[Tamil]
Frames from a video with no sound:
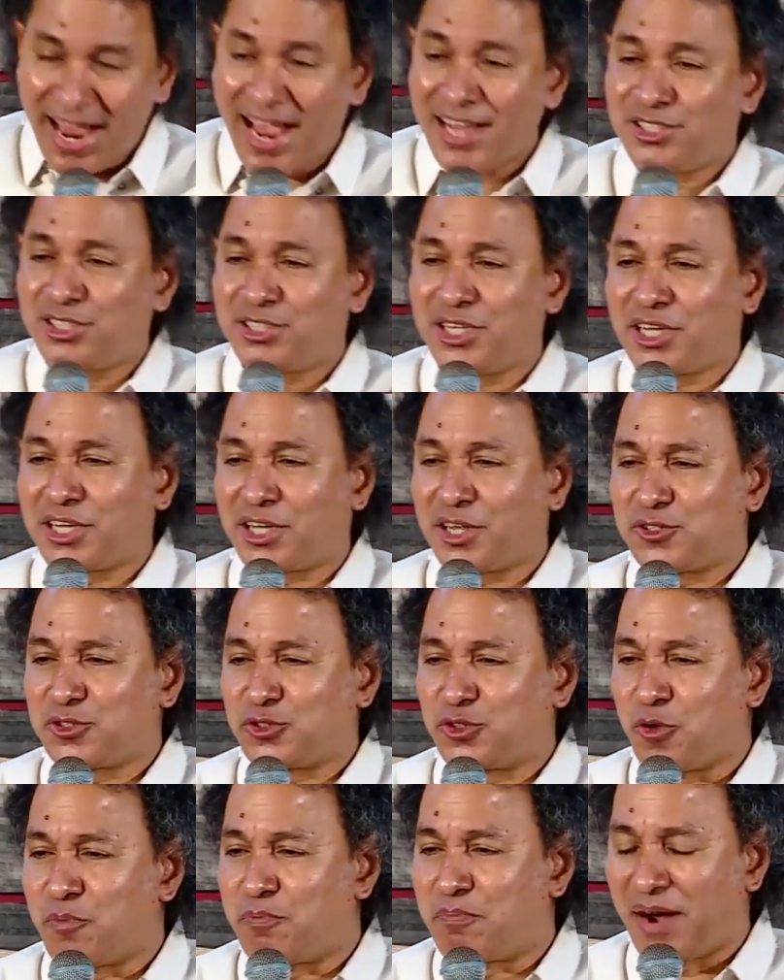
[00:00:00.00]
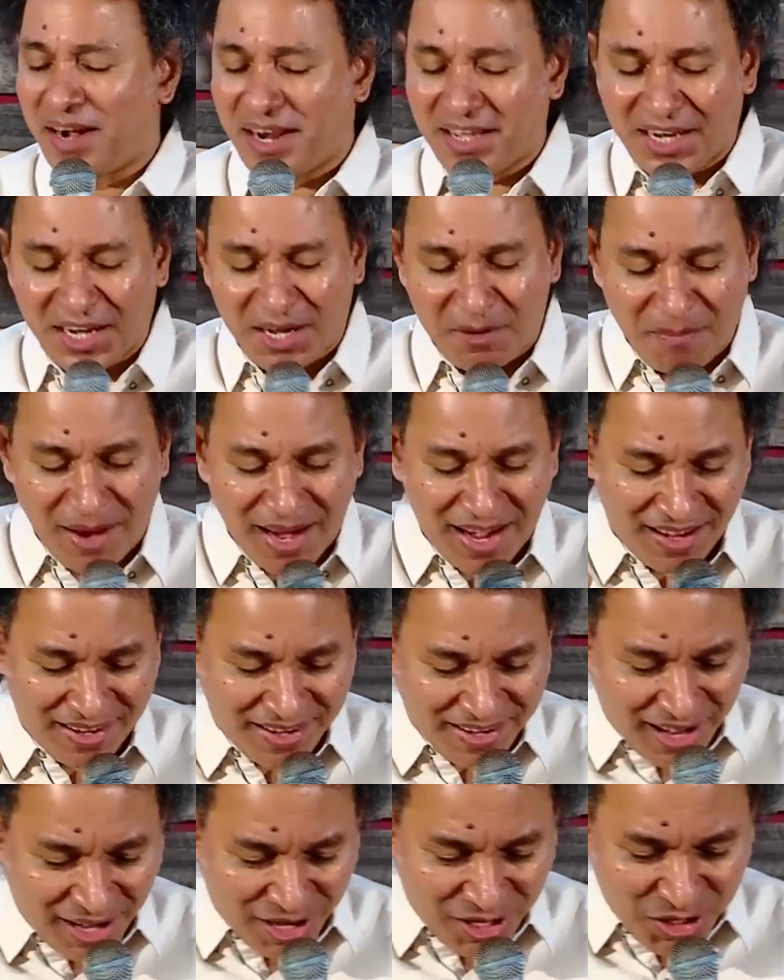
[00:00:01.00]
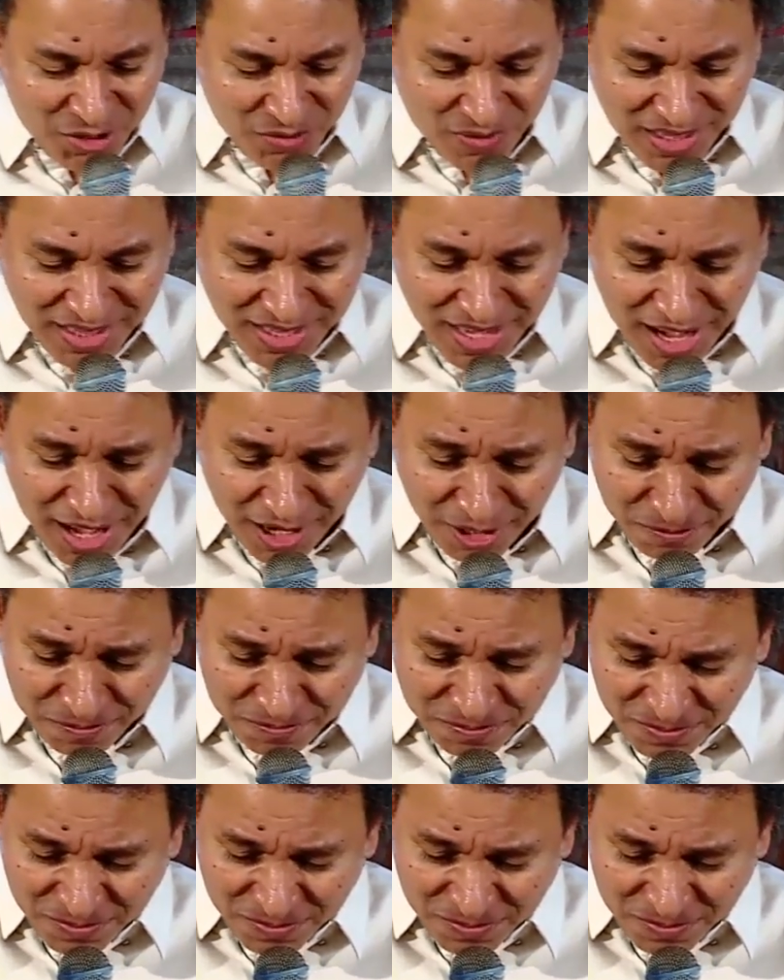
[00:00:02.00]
ஏசு கிறிஸ்து படகின் மேல் நடந்து வந்தார்